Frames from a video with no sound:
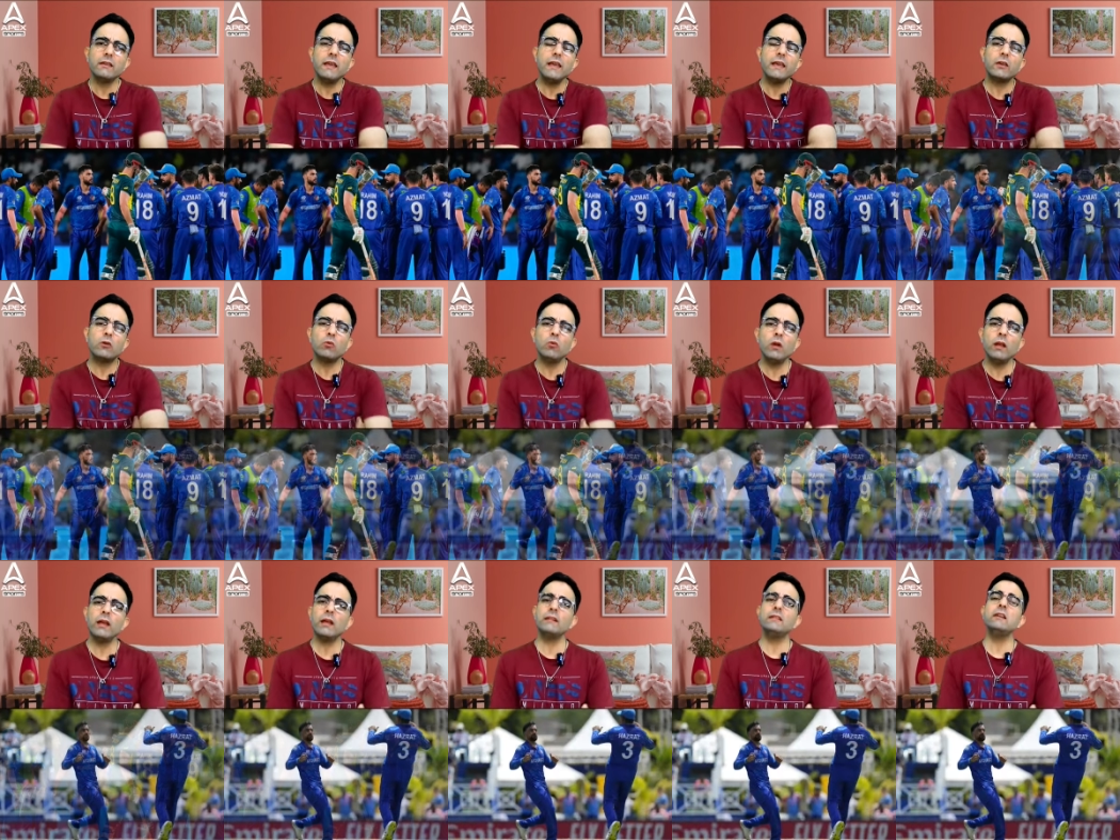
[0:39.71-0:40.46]
ये
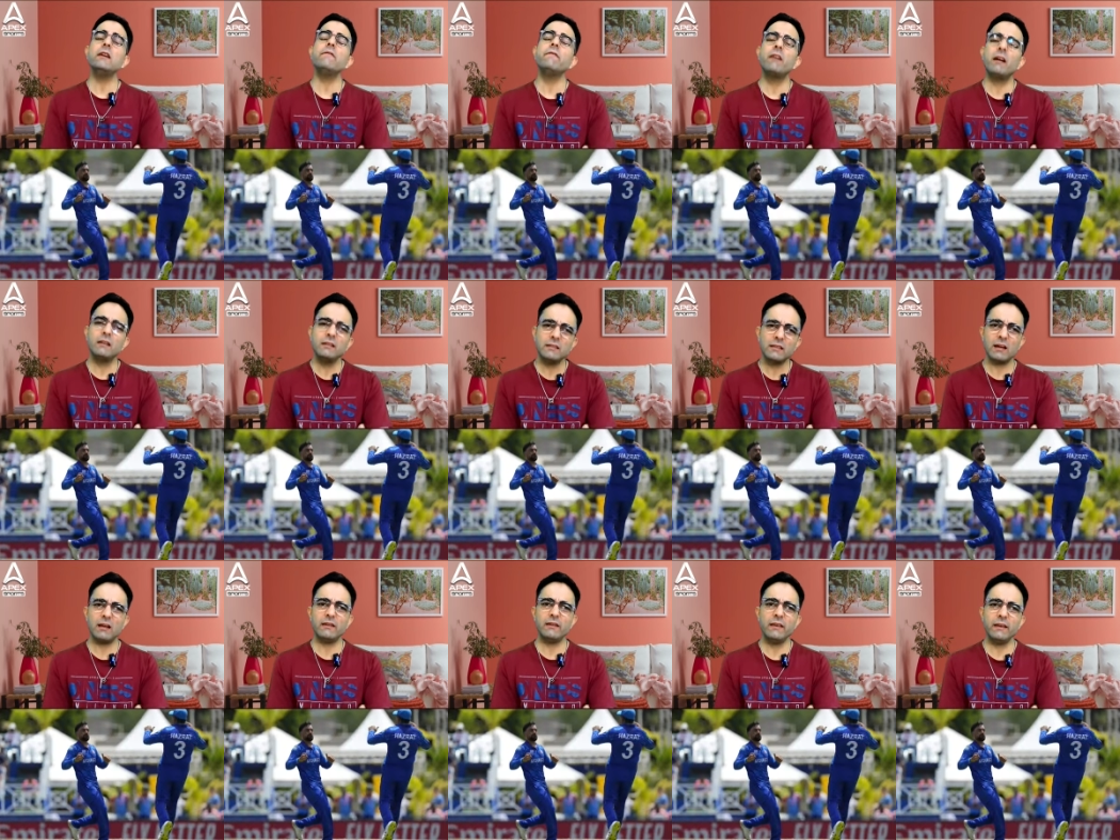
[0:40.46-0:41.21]
क्यों नहीं है जी
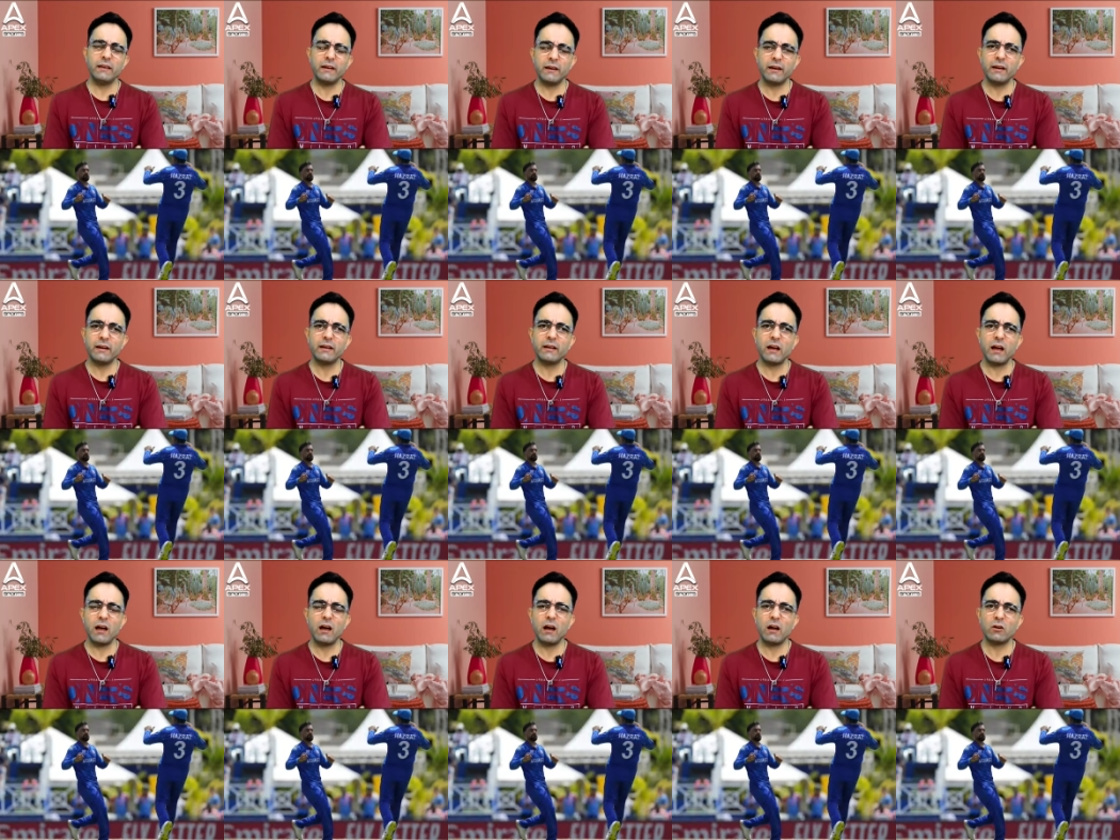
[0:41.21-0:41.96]
अफगानिस्तान की क्रिकेट
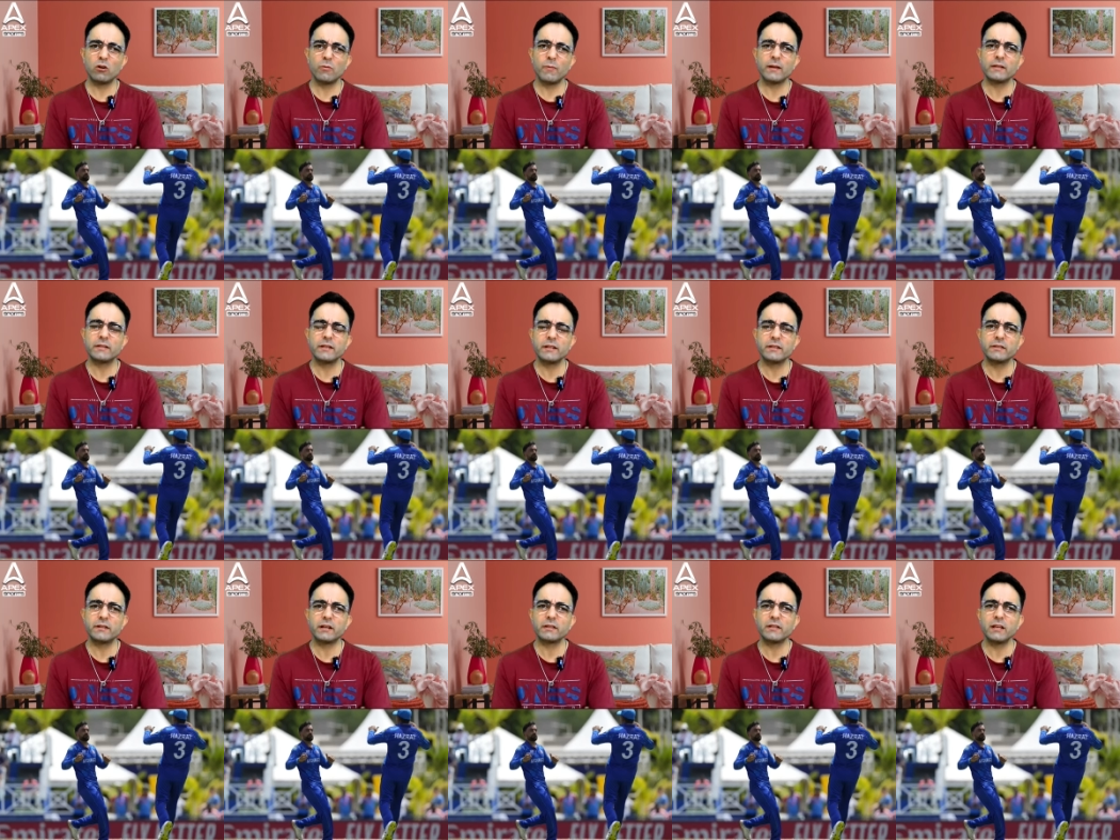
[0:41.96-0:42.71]
का
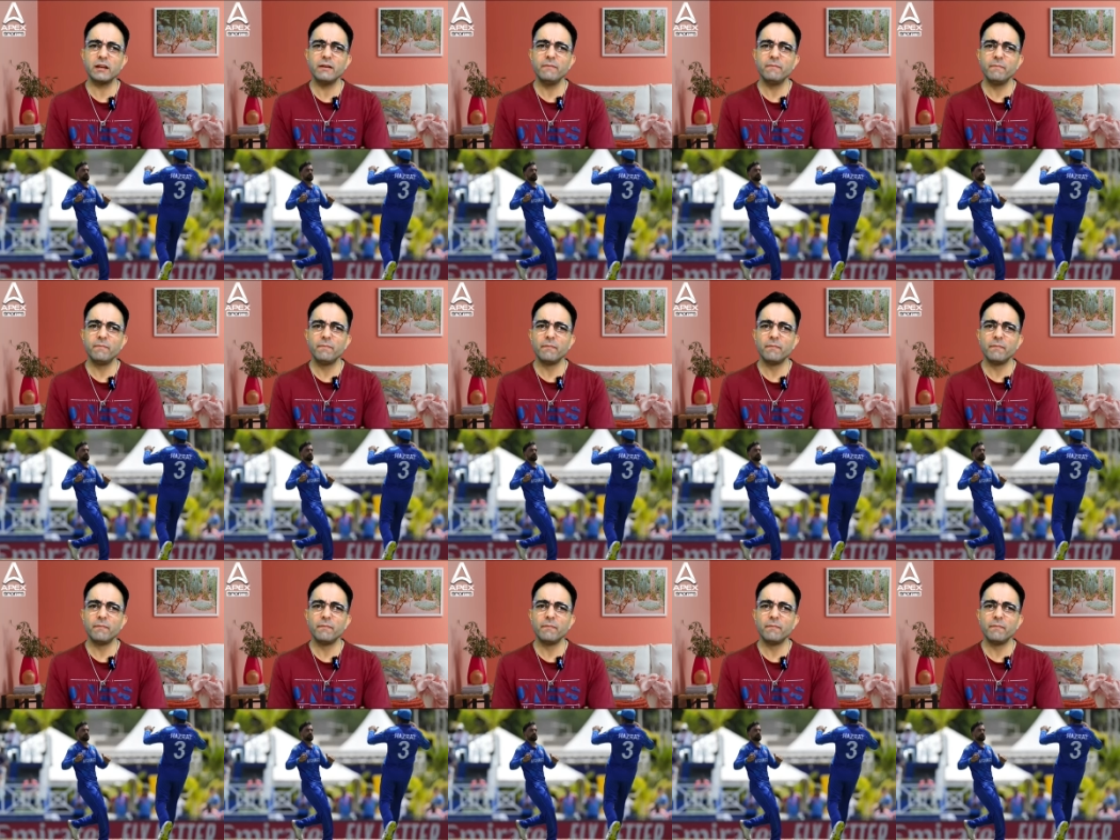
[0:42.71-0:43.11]
डोमेस्टिक स्ट्रक्चर